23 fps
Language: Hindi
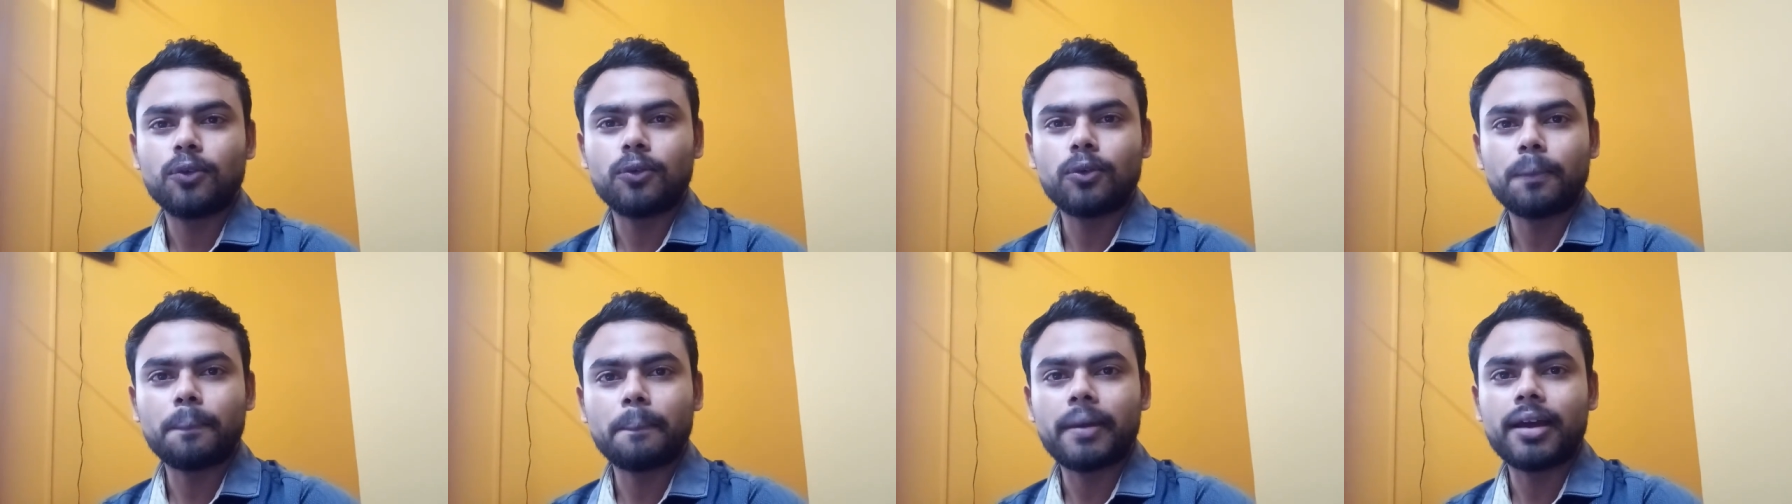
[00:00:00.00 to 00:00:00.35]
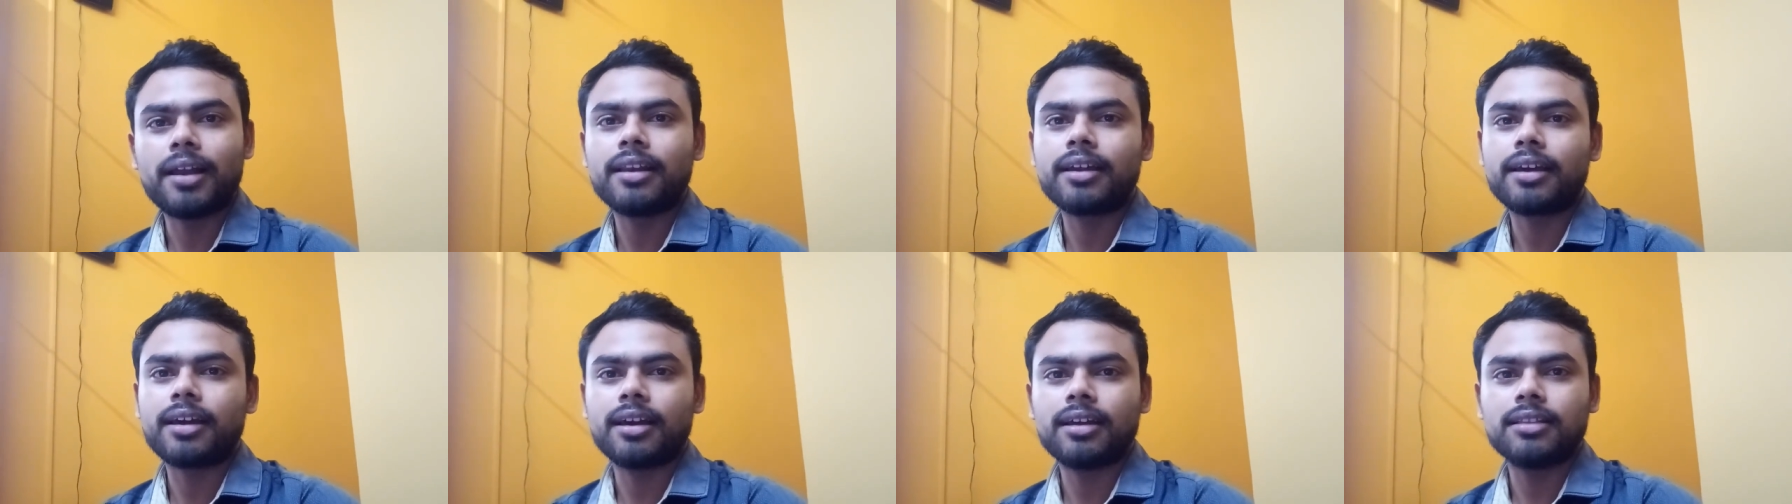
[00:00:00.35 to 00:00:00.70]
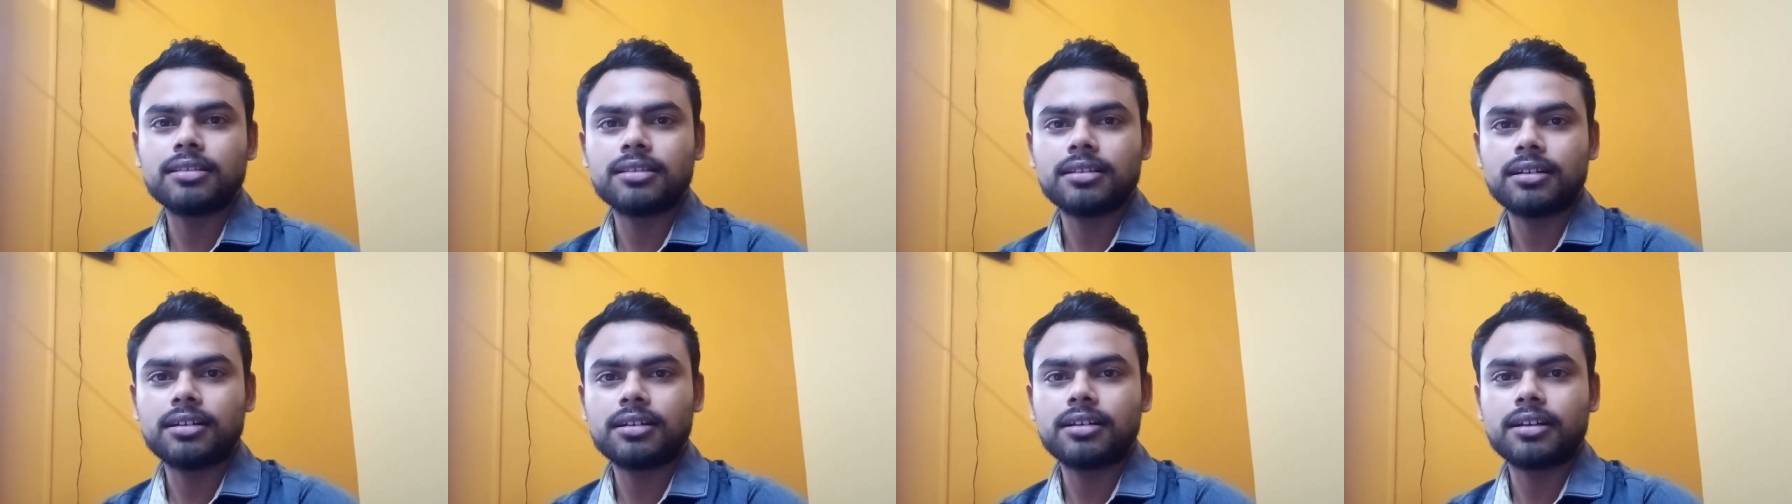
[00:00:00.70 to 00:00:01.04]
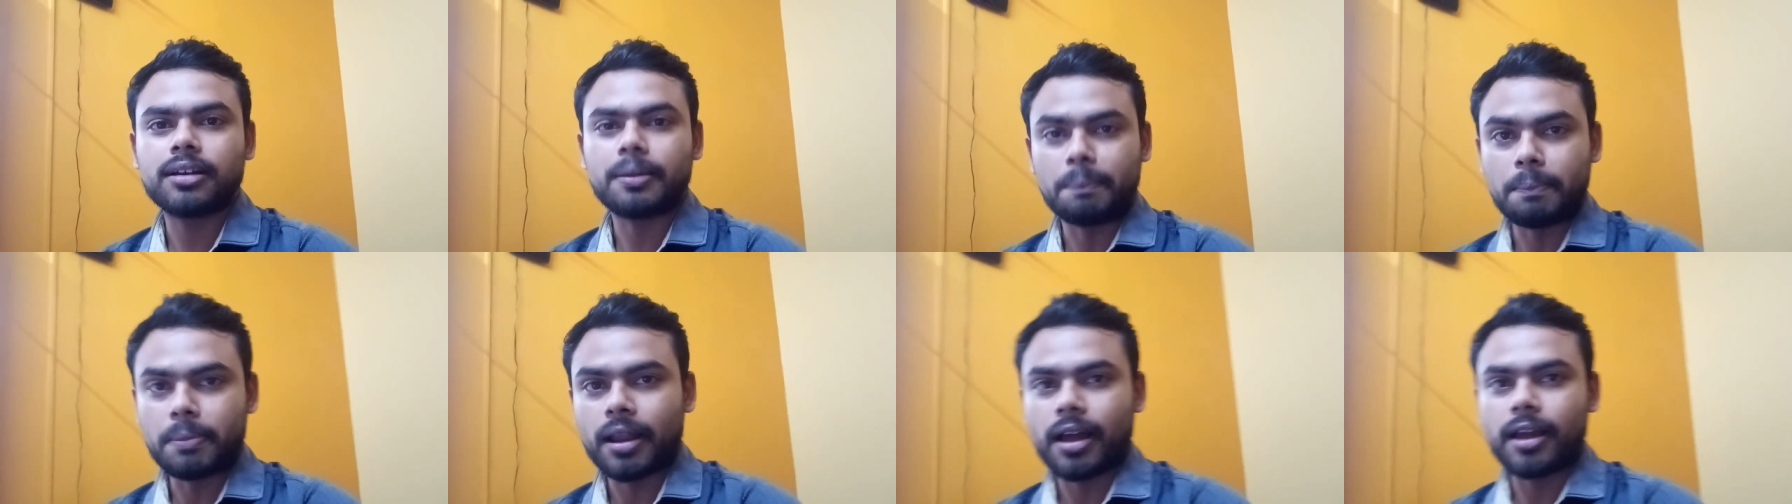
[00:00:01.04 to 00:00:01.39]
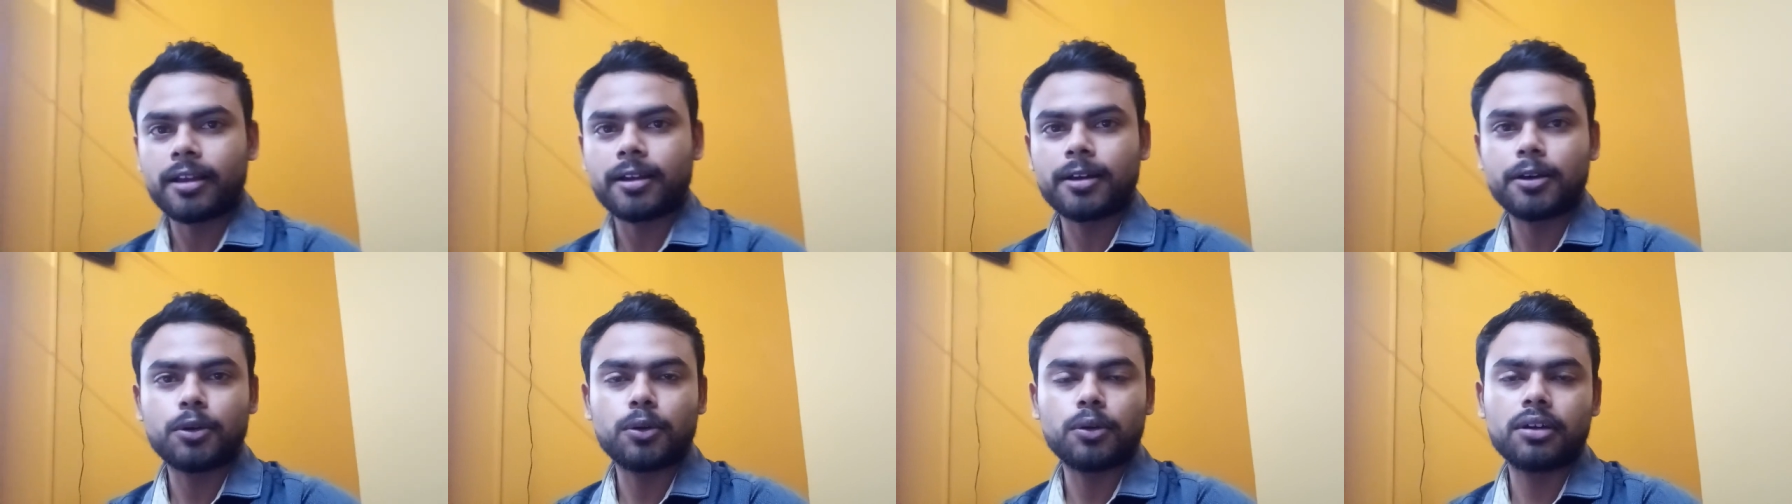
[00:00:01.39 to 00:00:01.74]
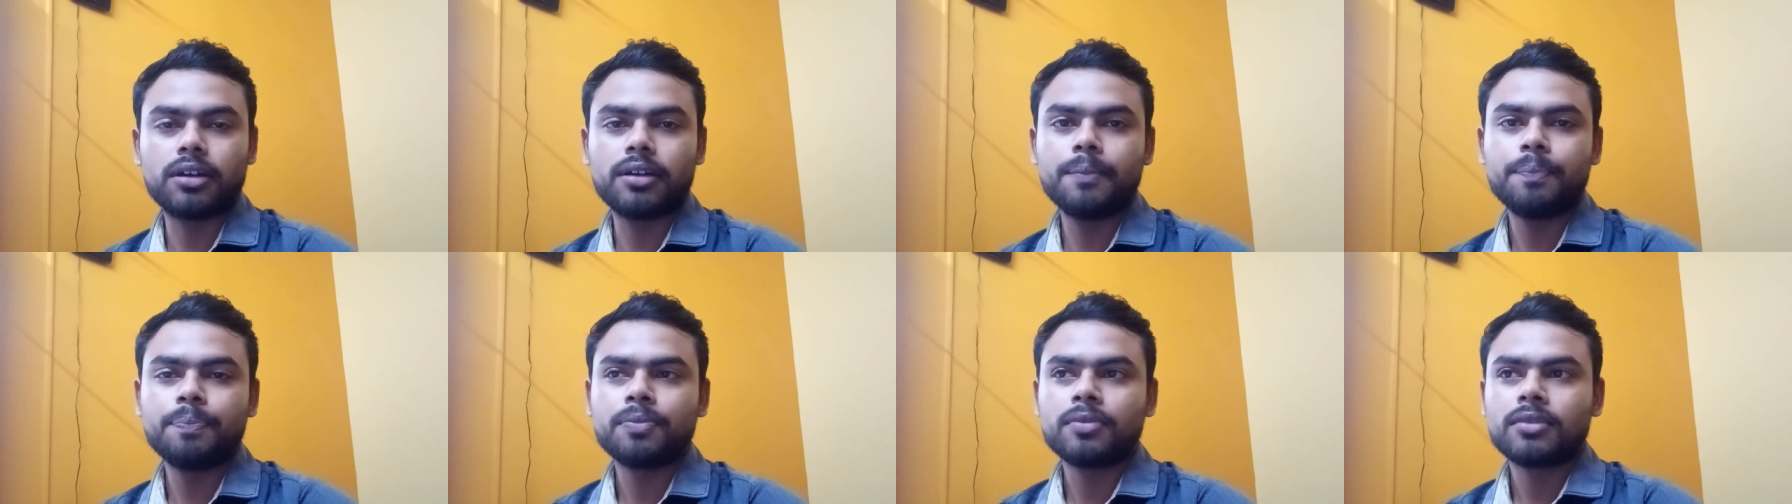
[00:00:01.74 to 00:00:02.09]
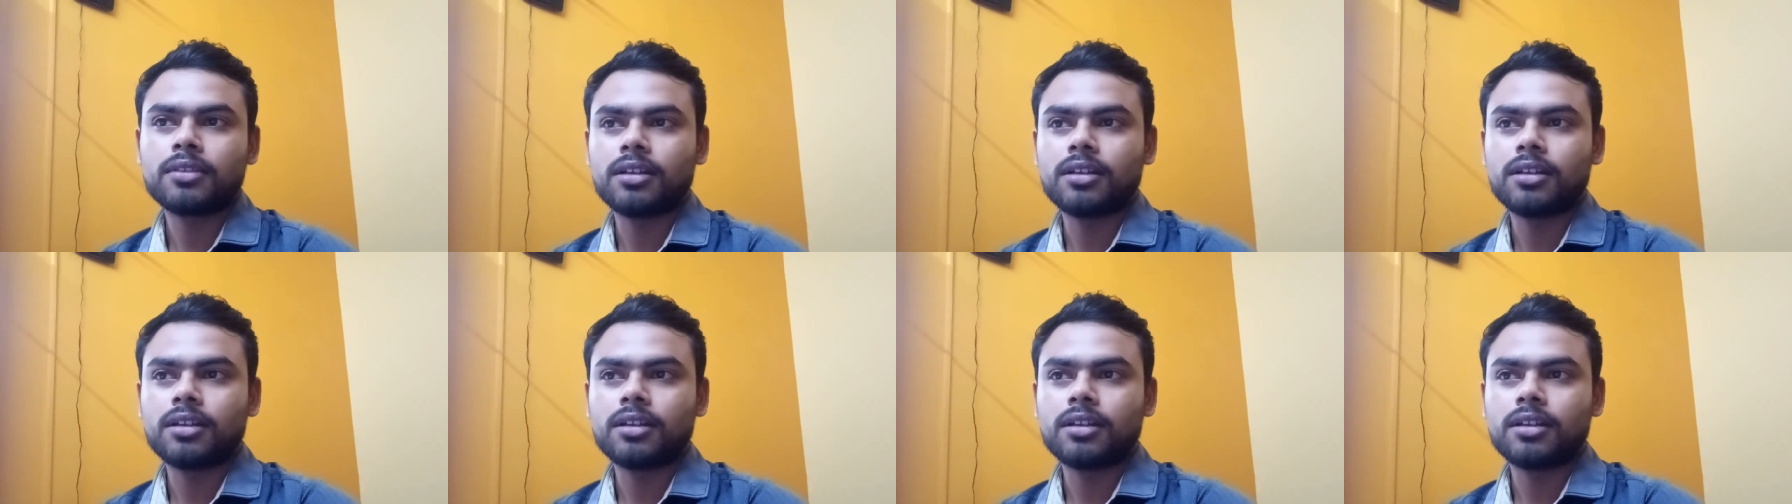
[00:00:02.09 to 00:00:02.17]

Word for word: वो मेल के अंदर रिप्लाई करोगी